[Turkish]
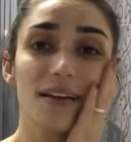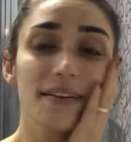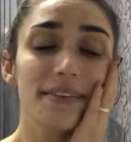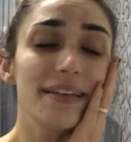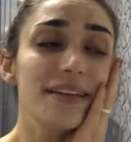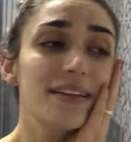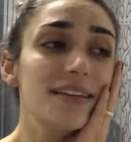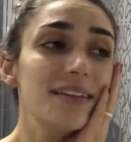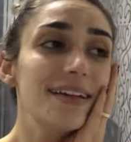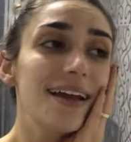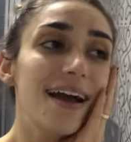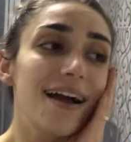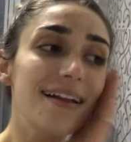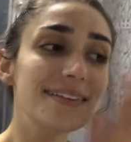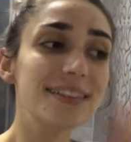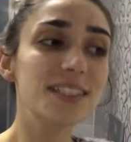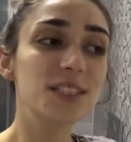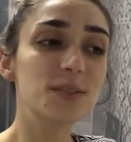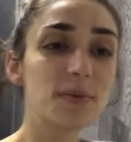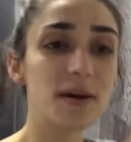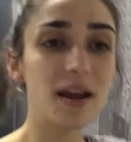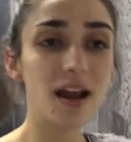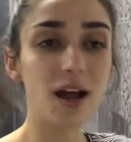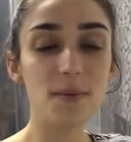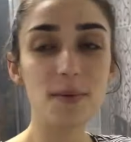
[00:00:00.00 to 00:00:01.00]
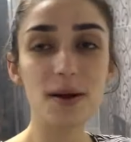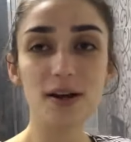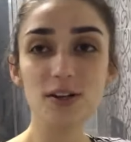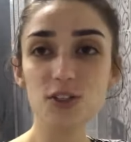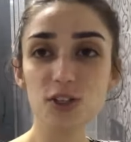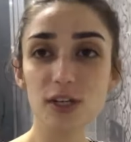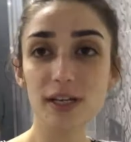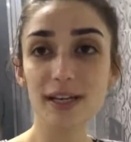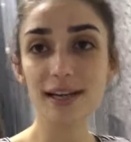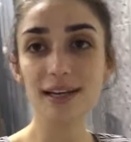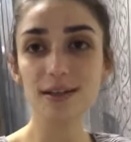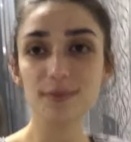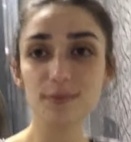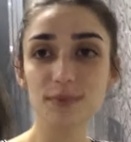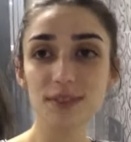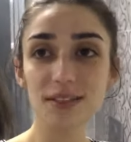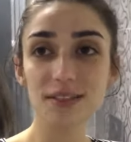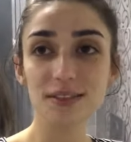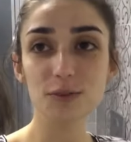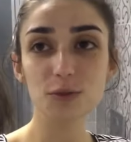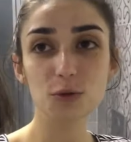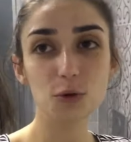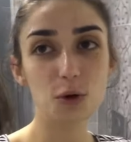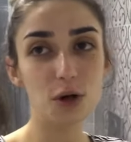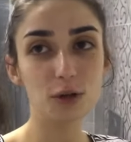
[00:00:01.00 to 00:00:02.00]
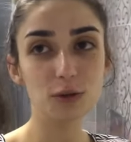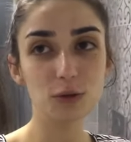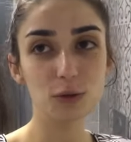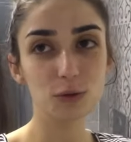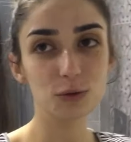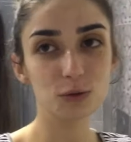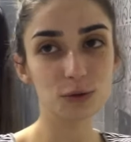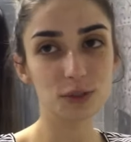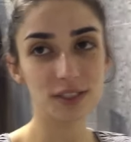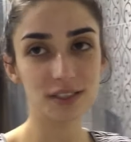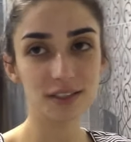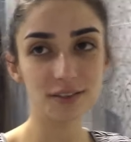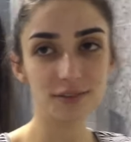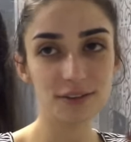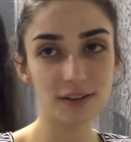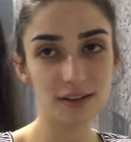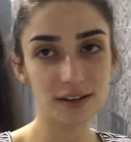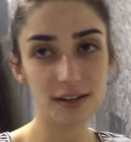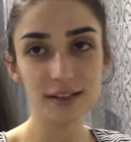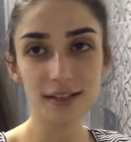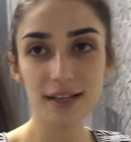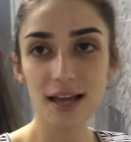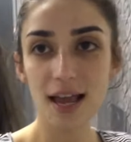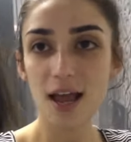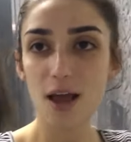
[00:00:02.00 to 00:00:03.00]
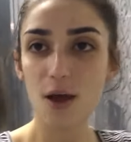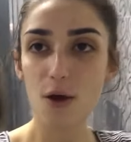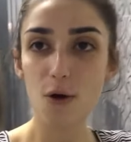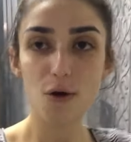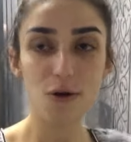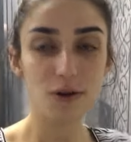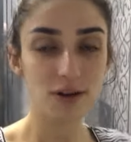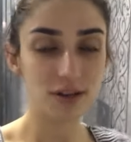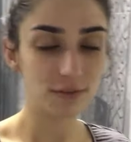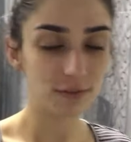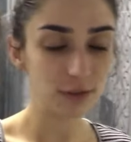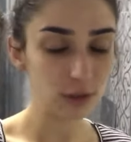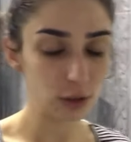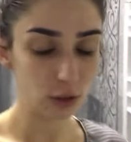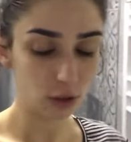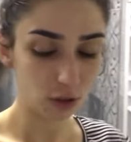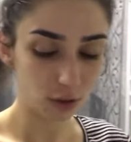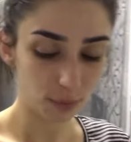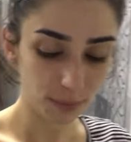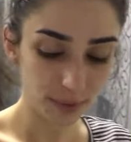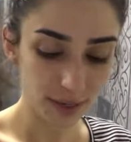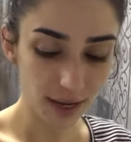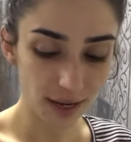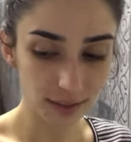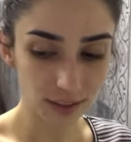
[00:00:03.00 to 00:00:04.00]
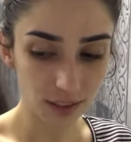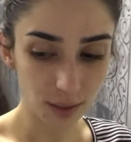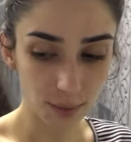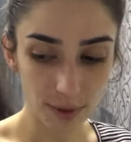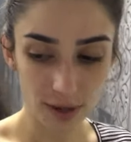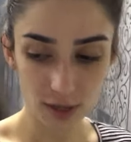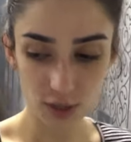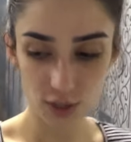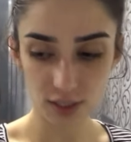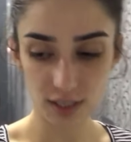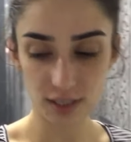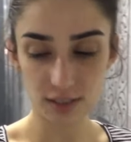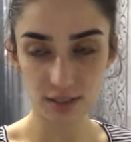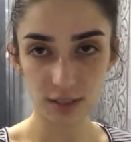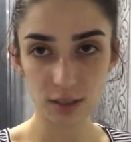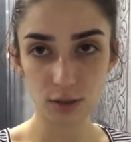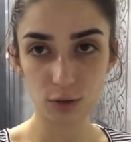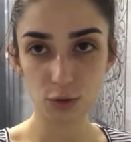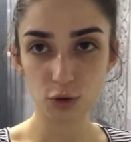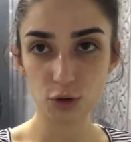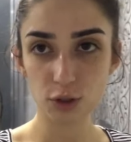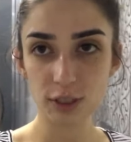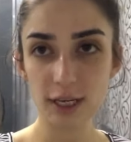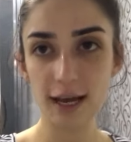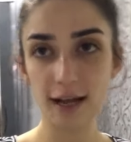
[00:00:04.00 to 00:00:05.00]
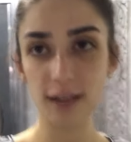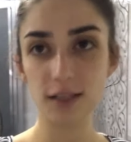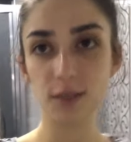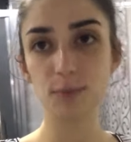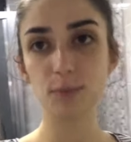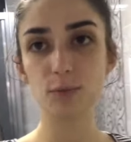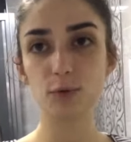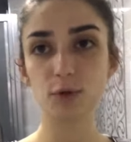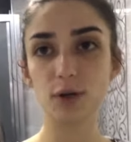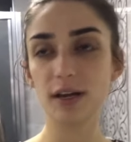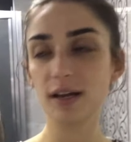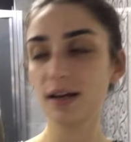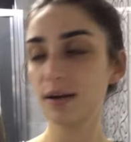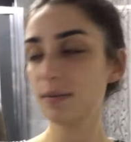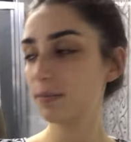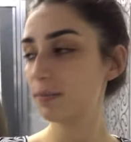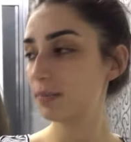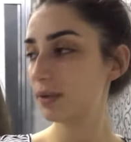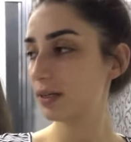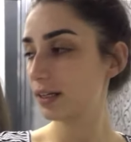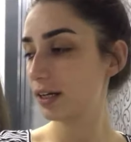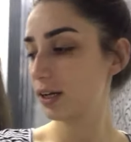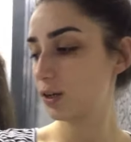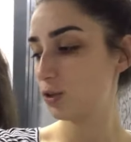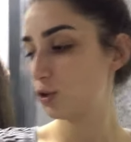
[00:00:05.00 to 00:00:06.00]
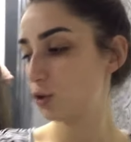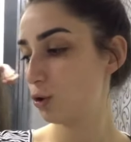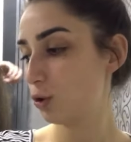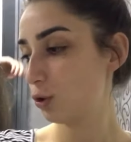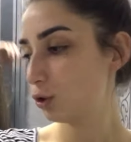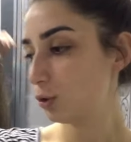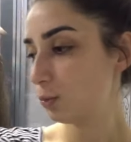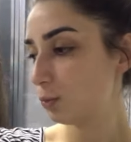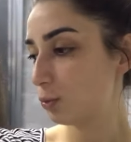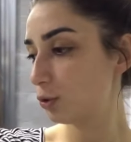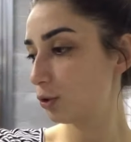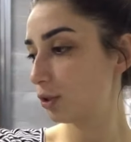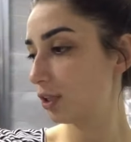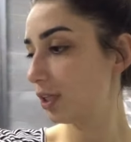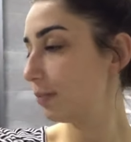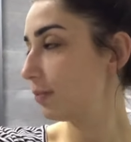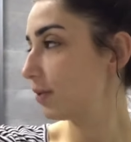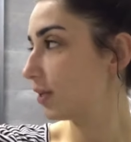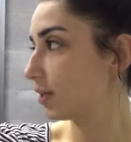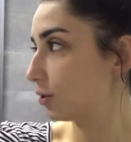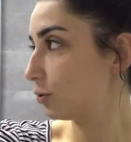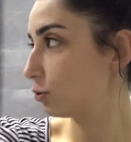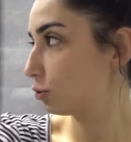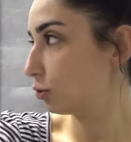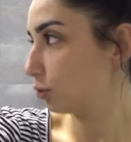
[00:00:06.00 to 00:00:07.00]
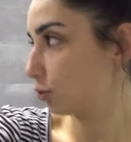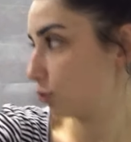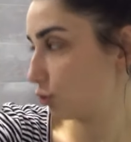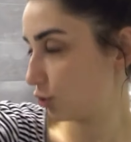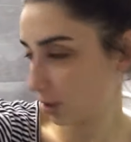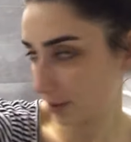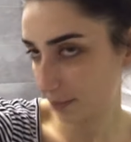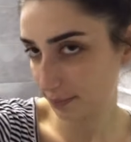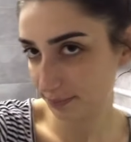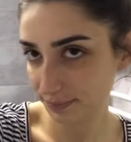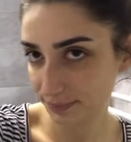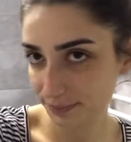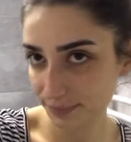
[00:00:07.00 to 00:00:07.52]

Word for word: Dedi gel dedi beraber çekelim dedi doğal olur dedi falan. Öyle video bir anda başlattık. Dün geldim buraya bir gece oldu buradayım yarın döneceğim.